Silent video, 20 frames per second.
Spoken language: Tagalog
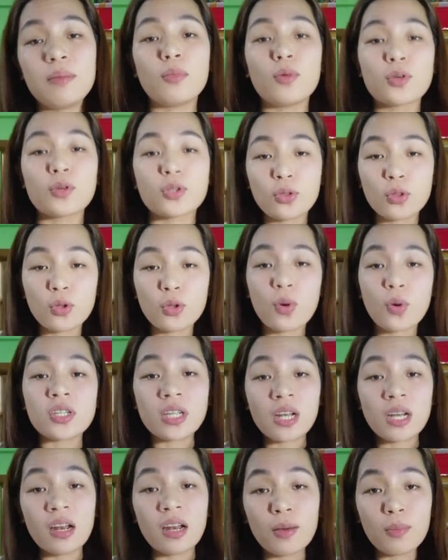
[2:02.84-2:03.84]
Motion to
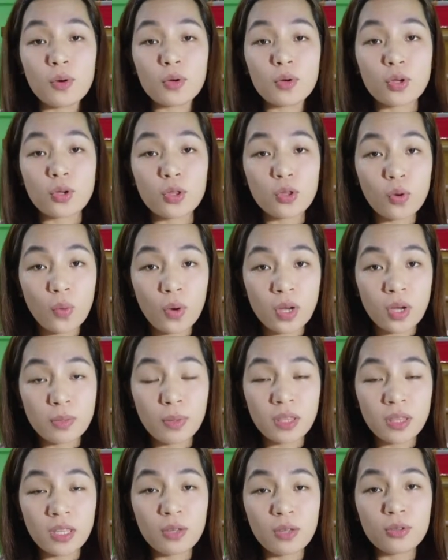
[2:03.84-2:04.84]
quash sila ng motion to quash
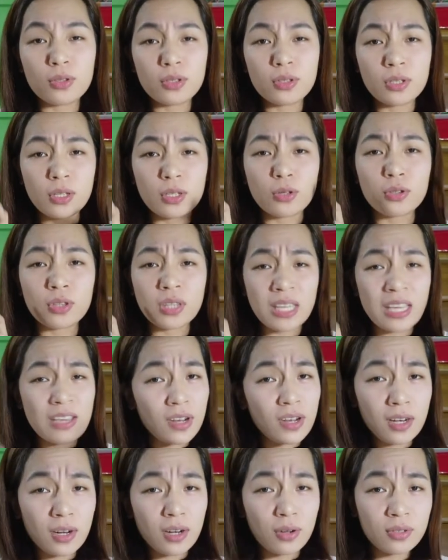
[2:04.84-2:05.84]
but you don't, you don't
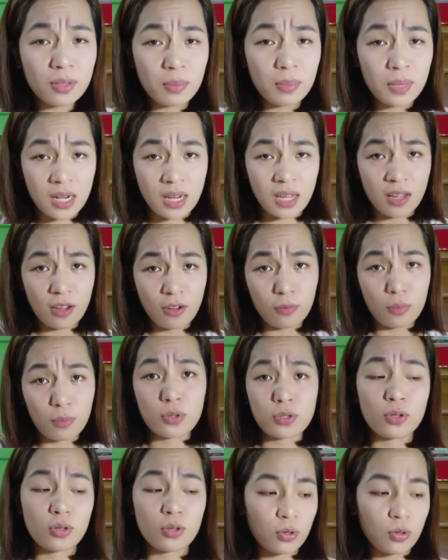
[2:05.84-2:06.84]
even know the meaning of
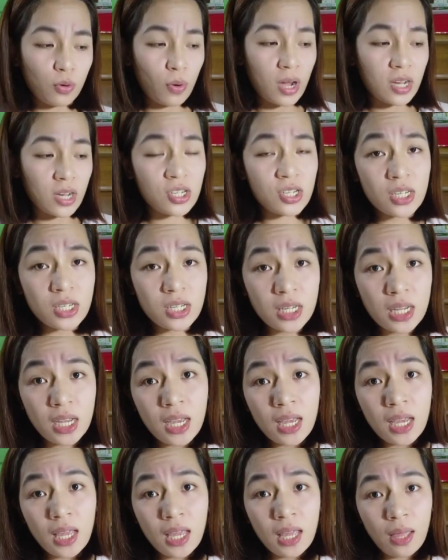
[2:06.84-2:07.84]
motion to quash.
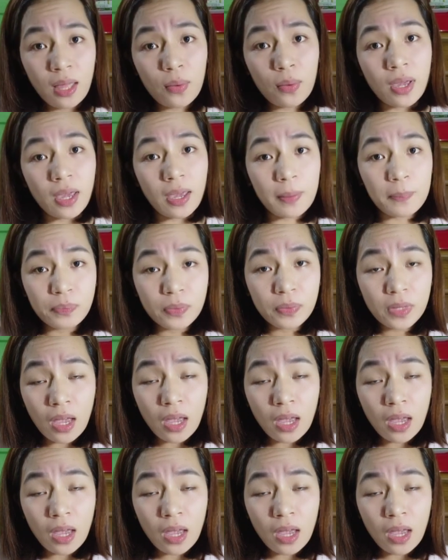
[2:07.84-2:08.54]
Okay.